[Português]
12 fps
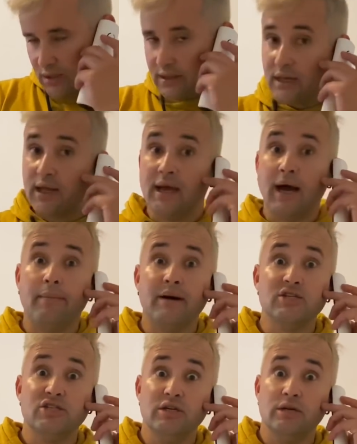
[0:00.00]
Tem que ligar pra
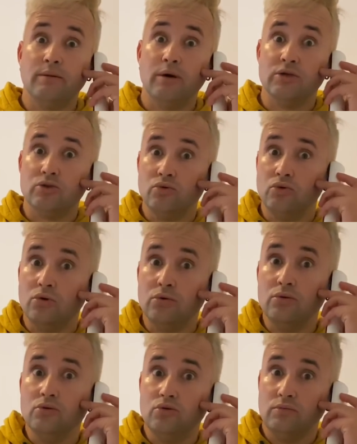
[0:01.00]
China, porque acho que o dono
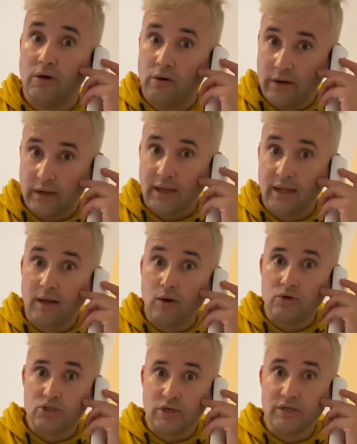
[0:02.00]
do Jumbo agora é
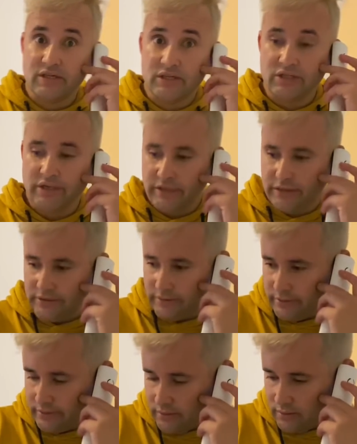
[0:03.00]
Lao Shangs, é chinês.
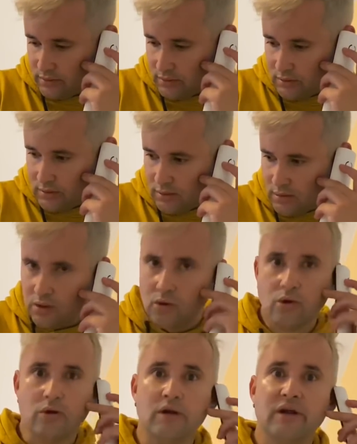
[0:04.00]

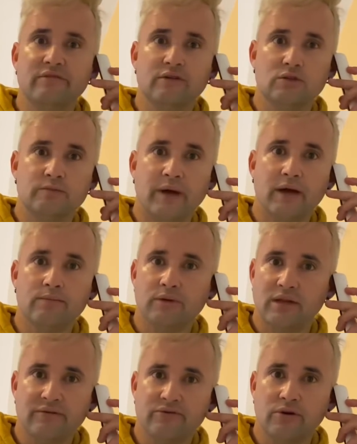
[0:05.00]
Coronavírus, pega o
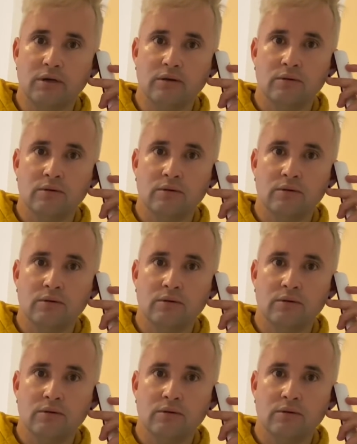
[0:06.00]
telefone, não?